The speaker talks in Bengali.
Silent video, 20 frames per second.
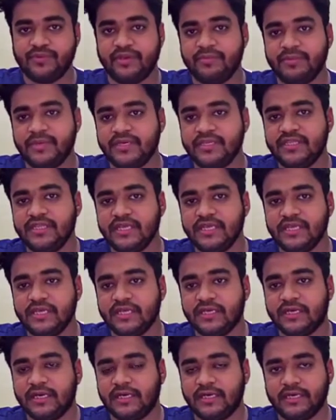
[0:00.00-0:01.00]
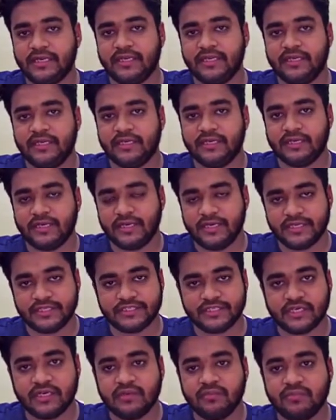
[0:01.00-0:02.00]
যেহেতু রেভিট দিয়ে আর্কি
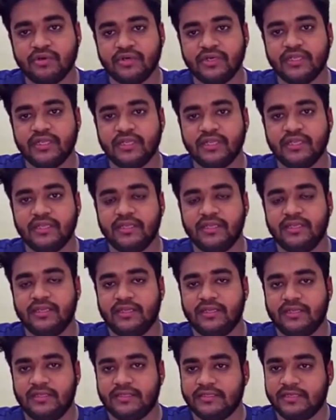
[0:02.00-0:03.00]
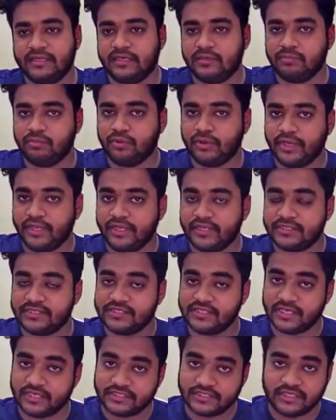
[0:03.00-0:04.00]
আর্কিটেকচারাল মডেল
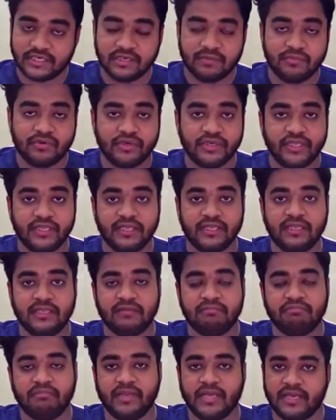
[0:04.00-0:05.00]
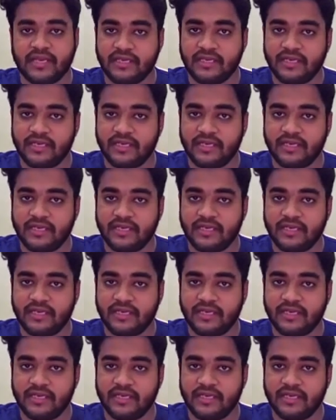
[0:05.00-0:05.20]
তারপরে স্ট্রাকচারাল মডেল